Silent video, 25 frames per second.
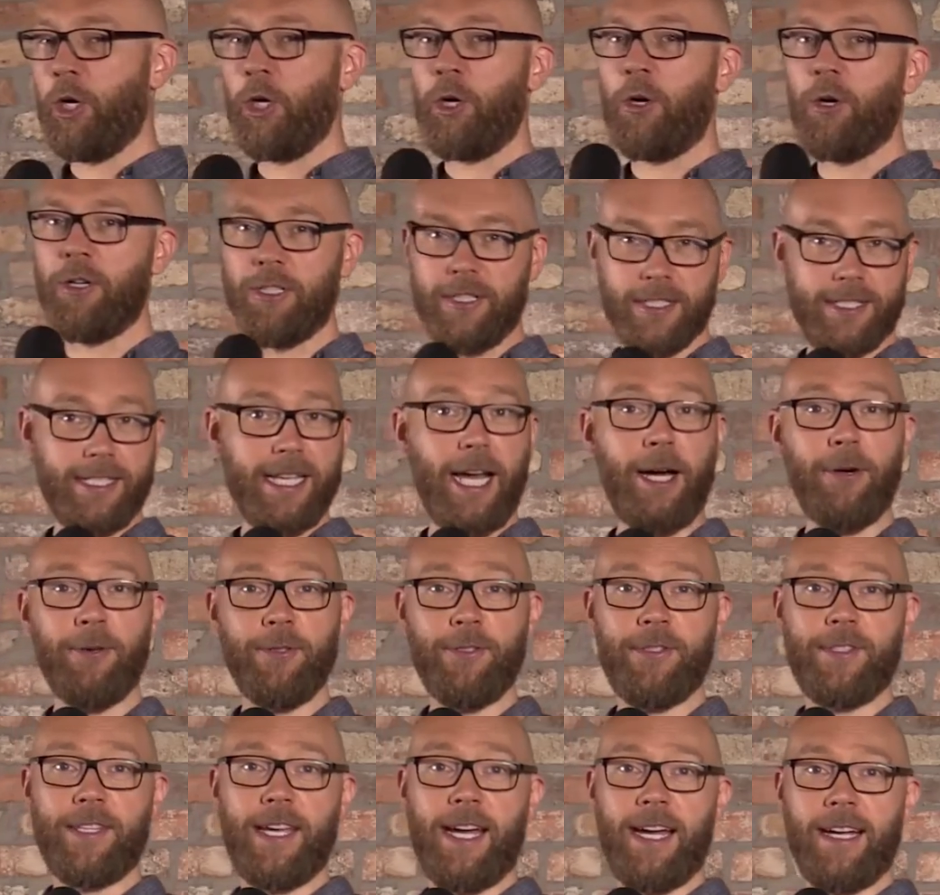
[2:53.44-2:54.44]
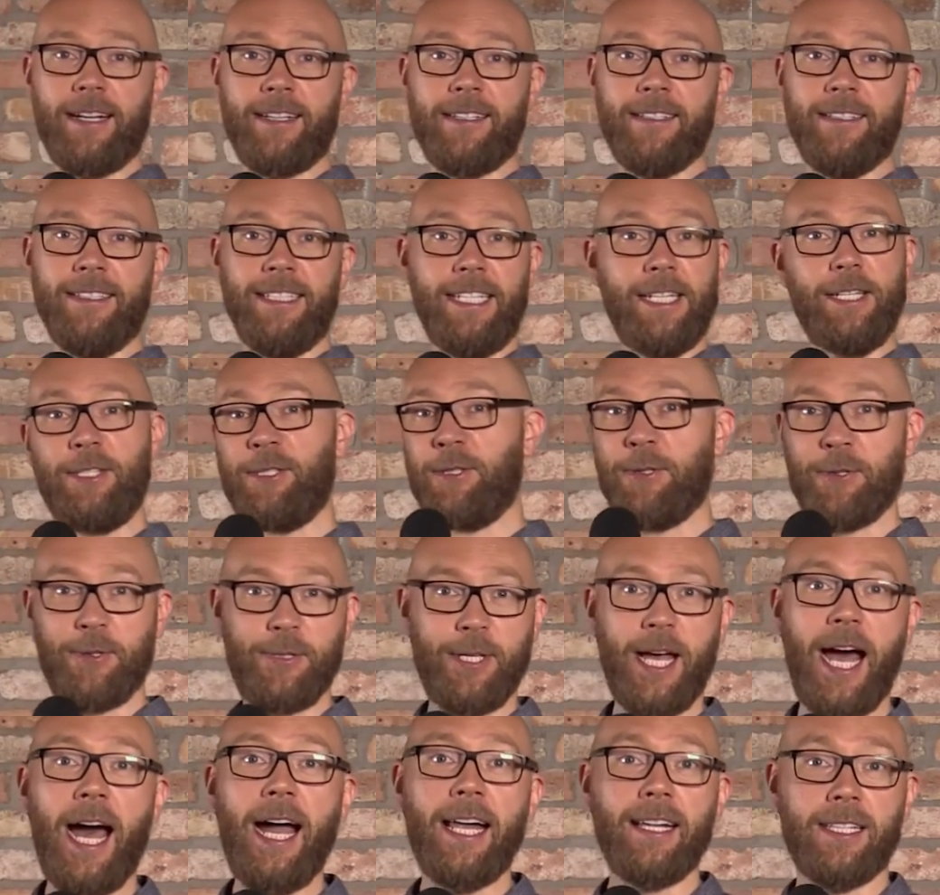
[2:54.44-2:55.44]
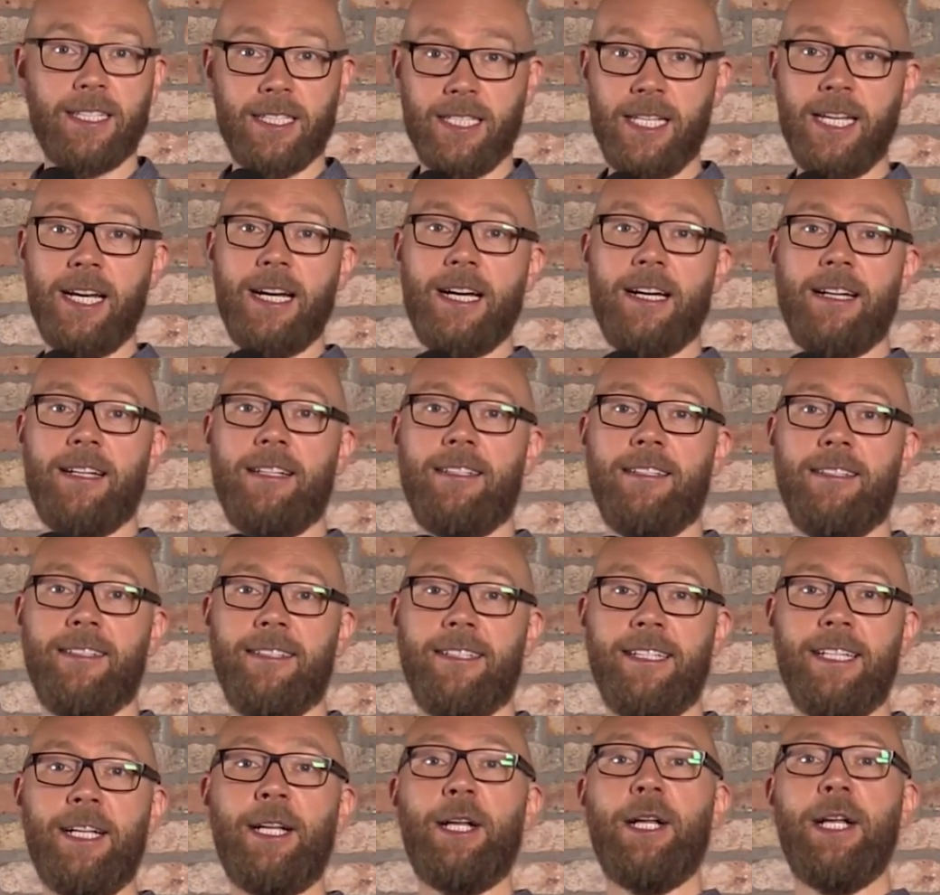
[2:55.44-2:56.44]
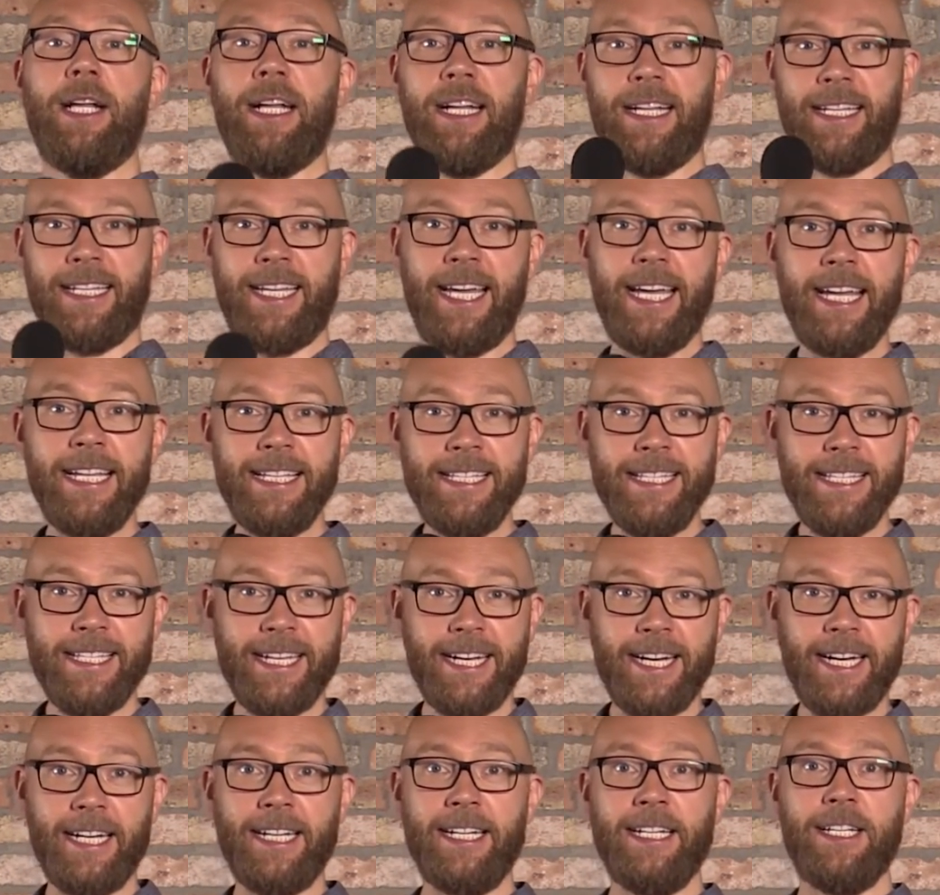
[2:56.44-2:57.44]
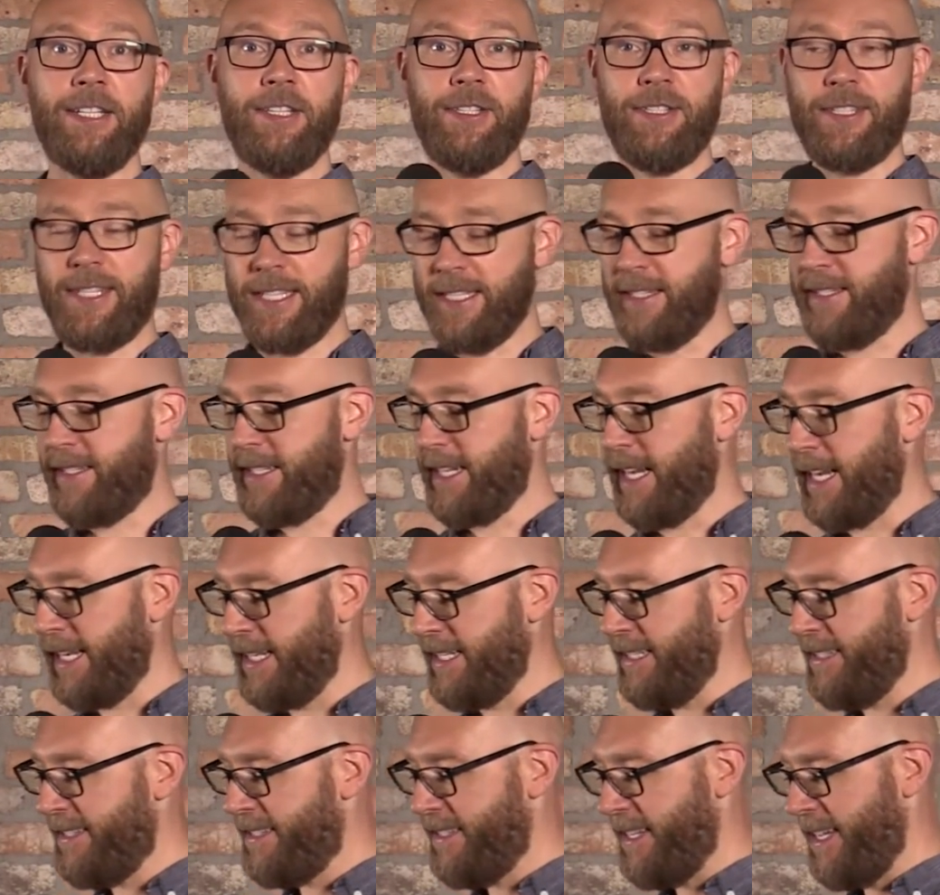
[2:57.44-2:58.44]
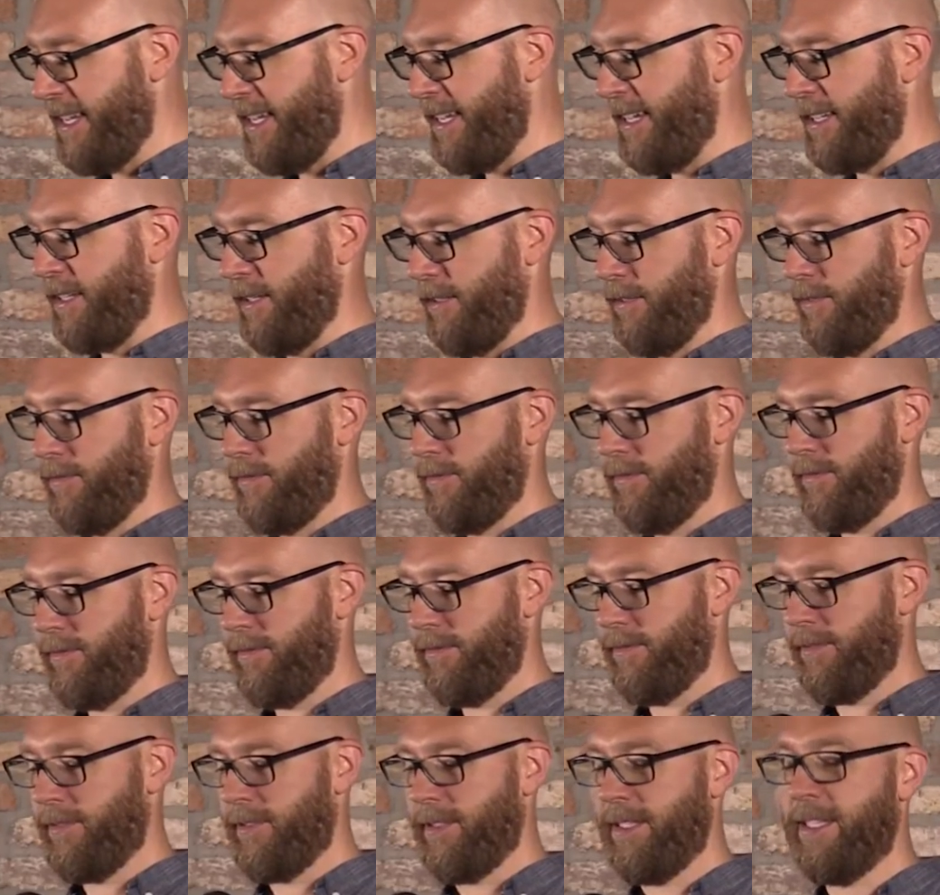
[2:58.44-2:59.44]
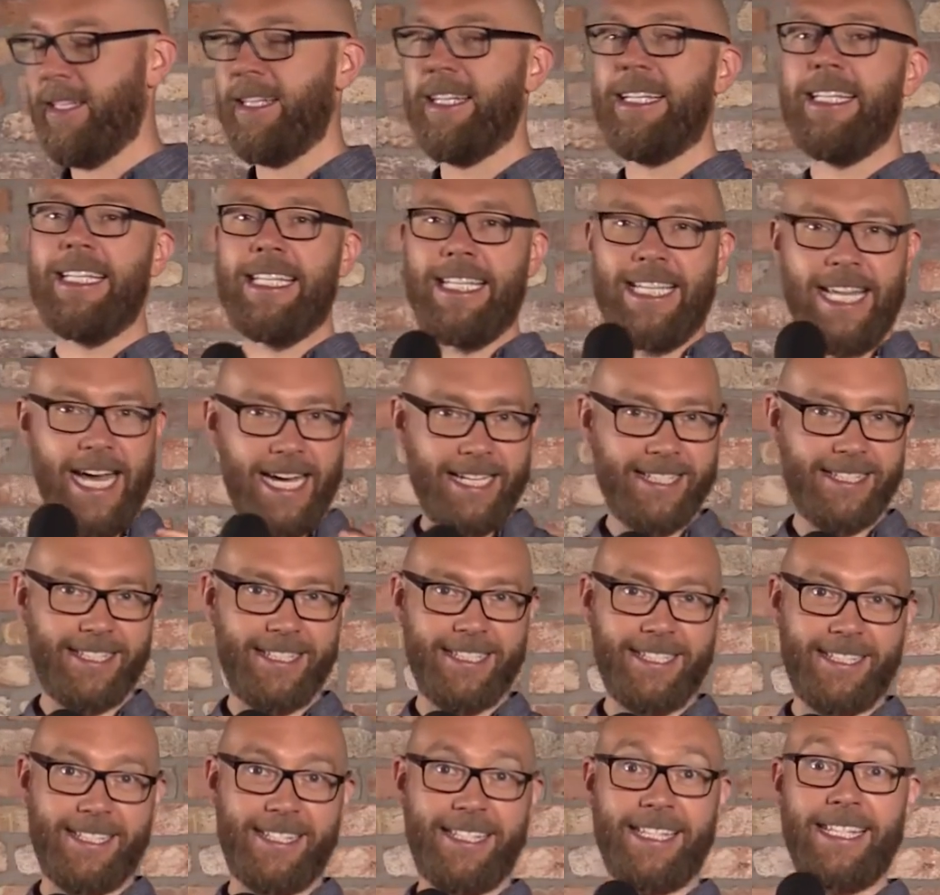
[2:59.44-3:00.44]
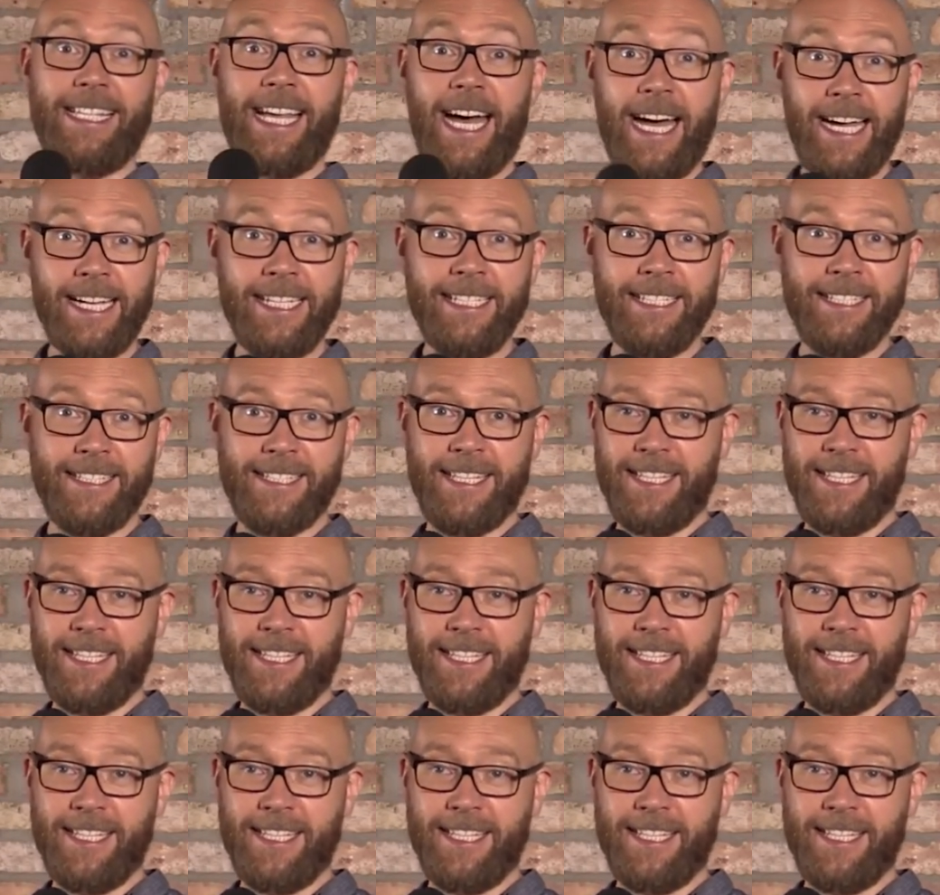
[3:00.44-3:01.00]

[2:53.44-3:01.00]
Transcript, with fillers: Gottes Aussage ist total klar. Kinder sind ein Segen. Das ist seine